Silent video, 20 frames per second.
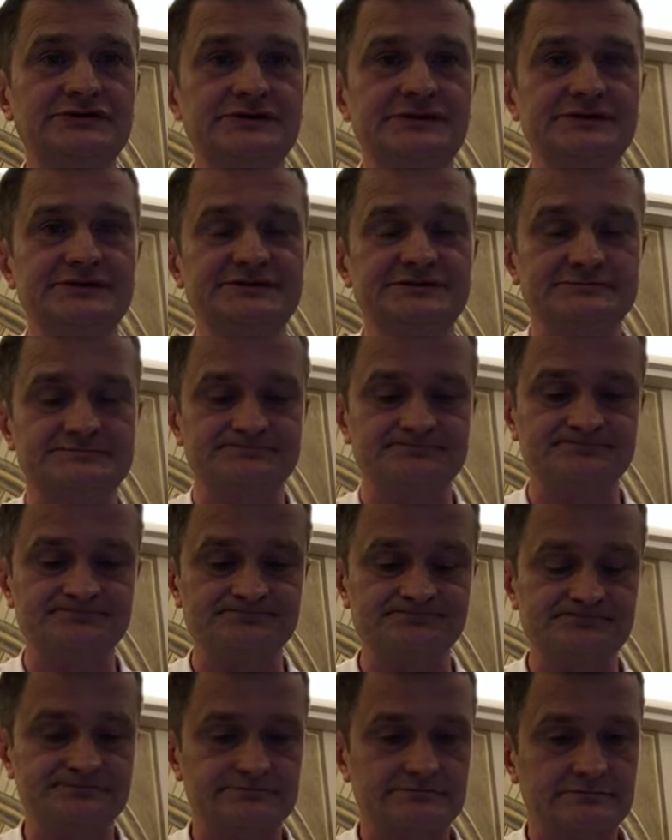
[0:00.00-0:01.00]
очередь
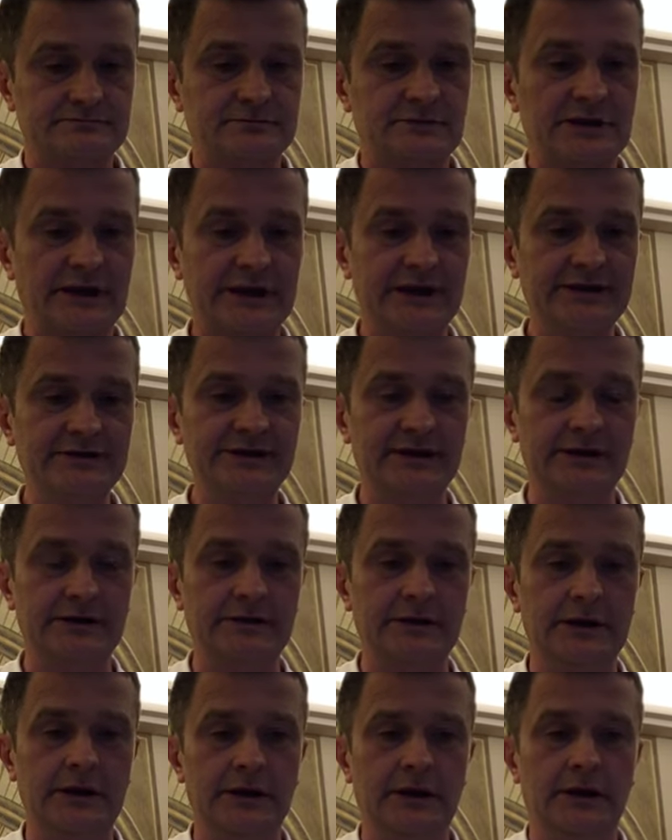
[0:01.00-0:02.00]

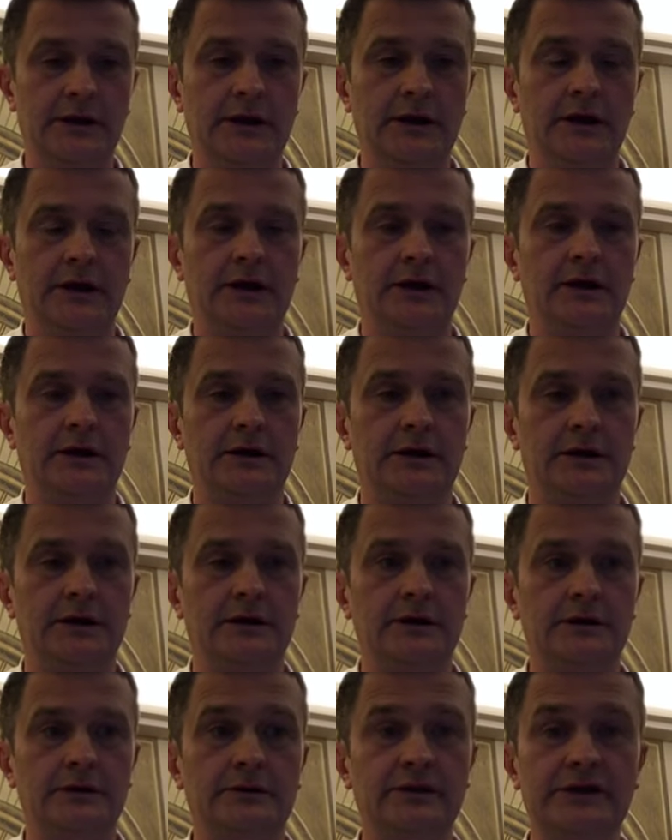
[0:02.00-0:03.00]
это
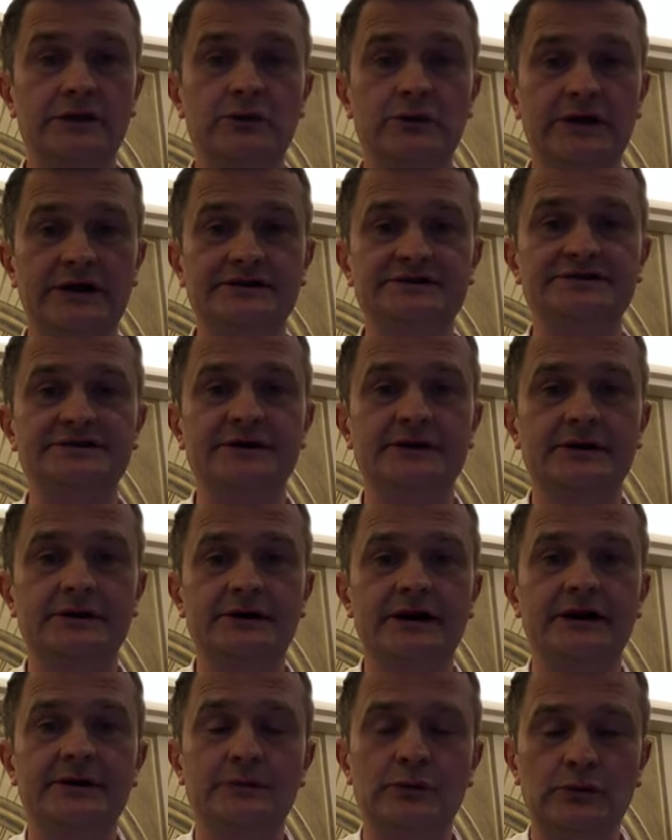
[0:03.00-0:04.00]
а,
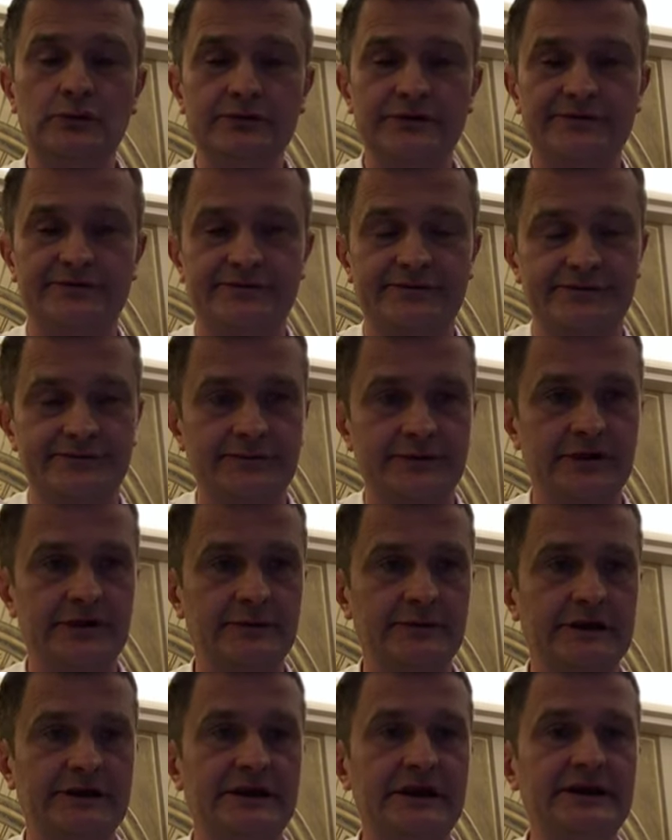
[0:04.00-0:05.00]
регуляция гормонов.
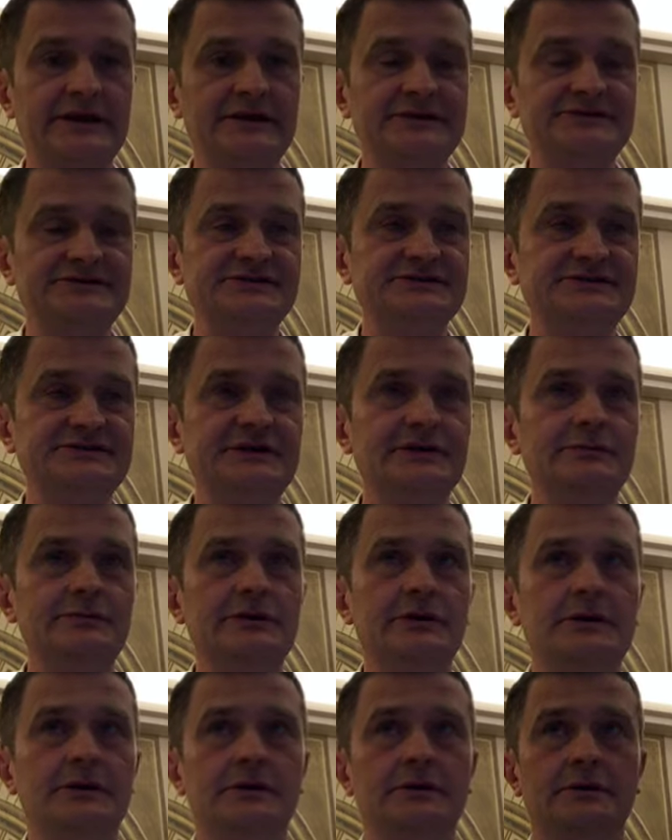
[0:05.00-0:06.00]
Гормональная
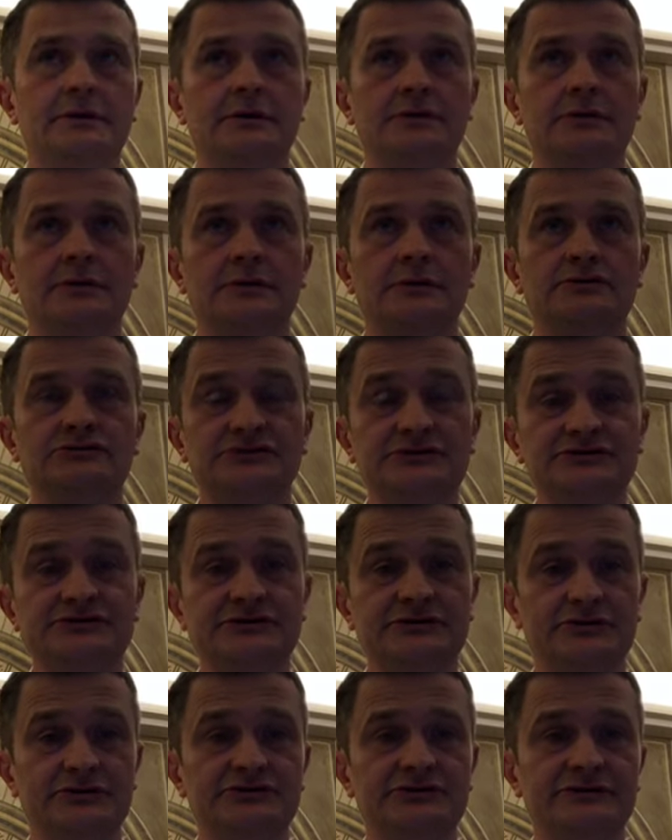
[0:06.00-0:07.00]
система у
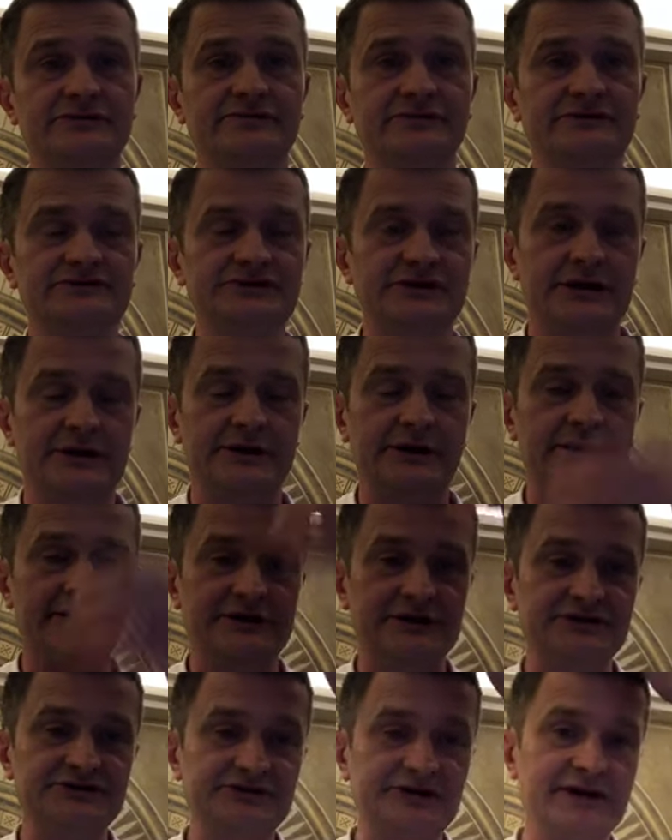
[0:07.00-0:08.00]
женщин очень важна. Она
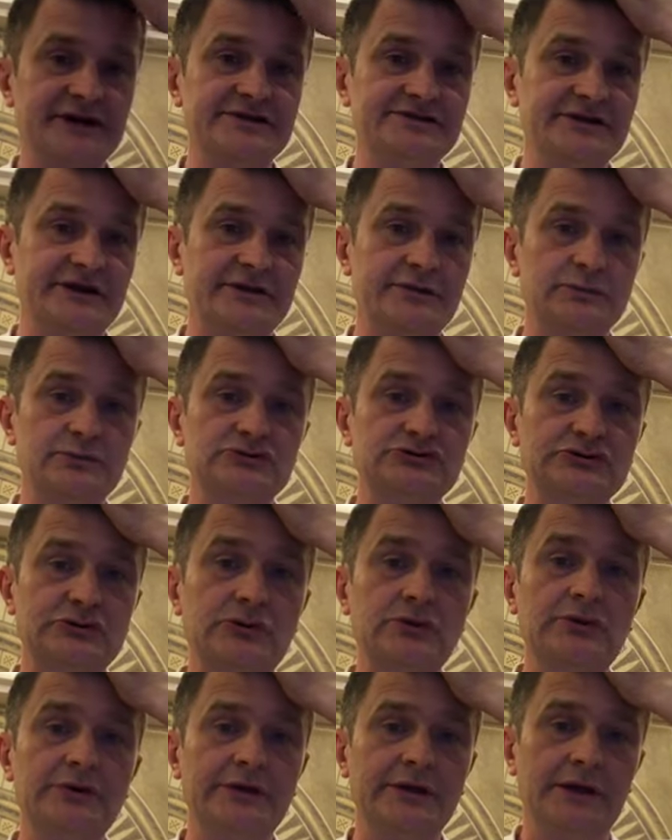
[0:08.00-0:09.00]
отличается от
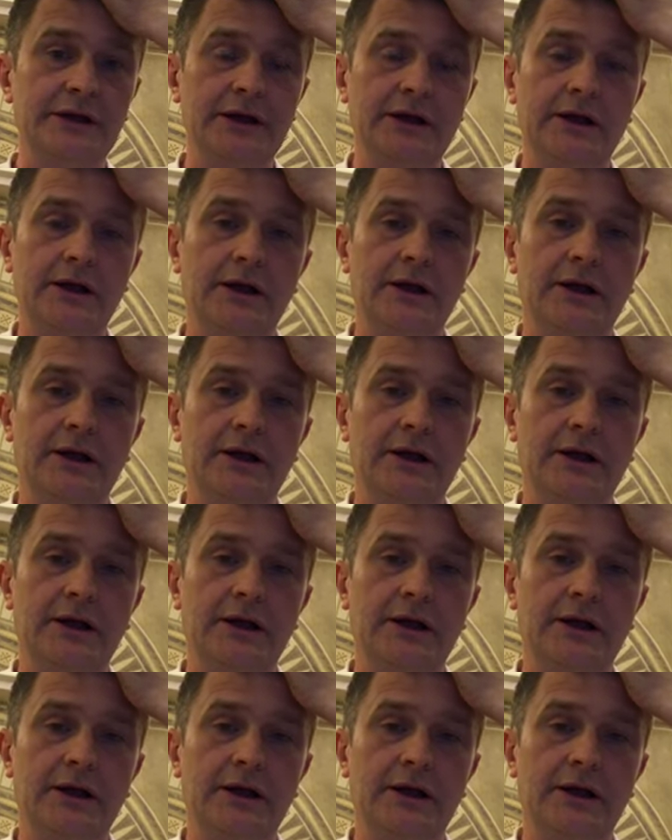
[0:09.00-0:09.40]
мужской